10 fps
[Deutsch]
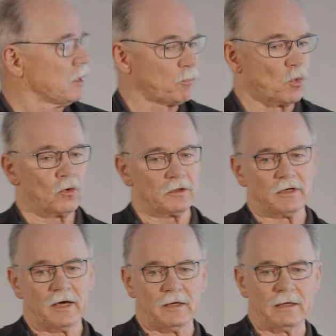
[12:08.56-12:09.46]
der
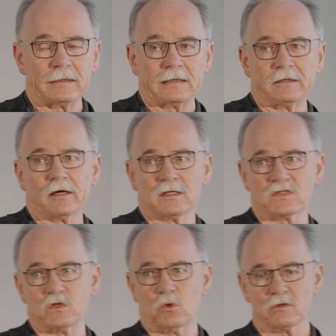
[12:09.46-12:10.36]
Boden eine
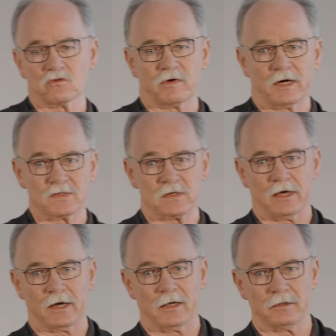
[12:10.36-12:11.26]
Regenerationsphase
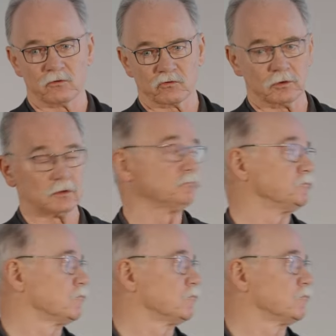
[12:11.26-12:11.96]
erhalten soll,